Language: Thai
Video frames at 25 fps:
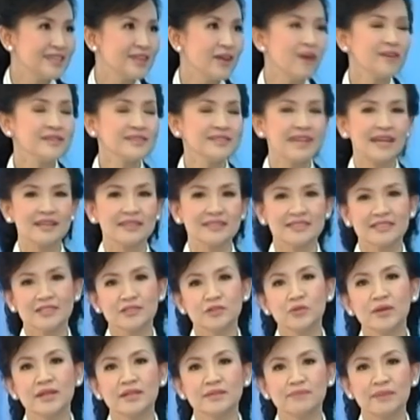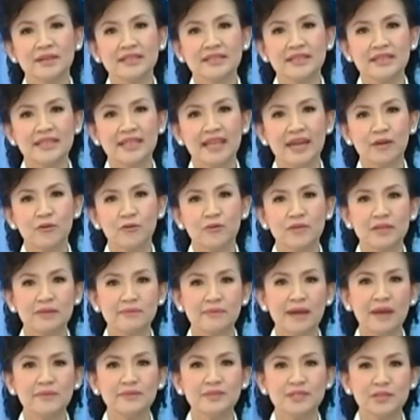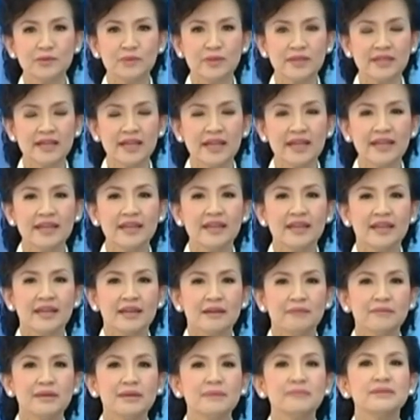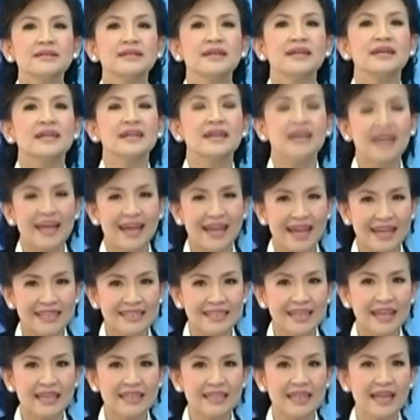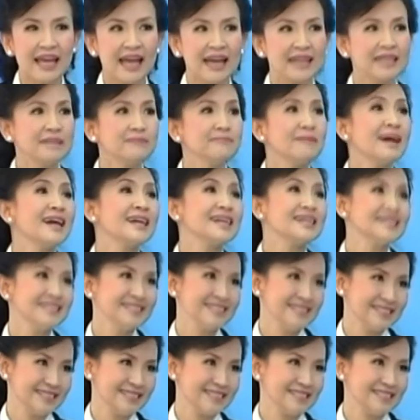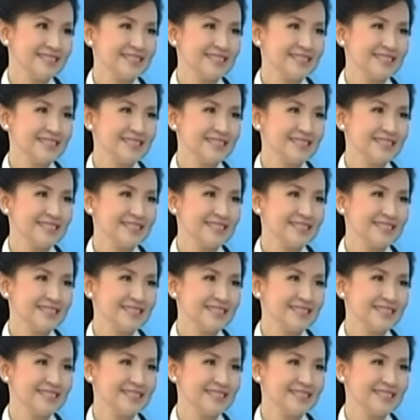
นอกจากจะช่วยพัฒนาคุณภาพชีวิตให้ไม่เบื่ออาหารทานอาหารได้มากขึ้น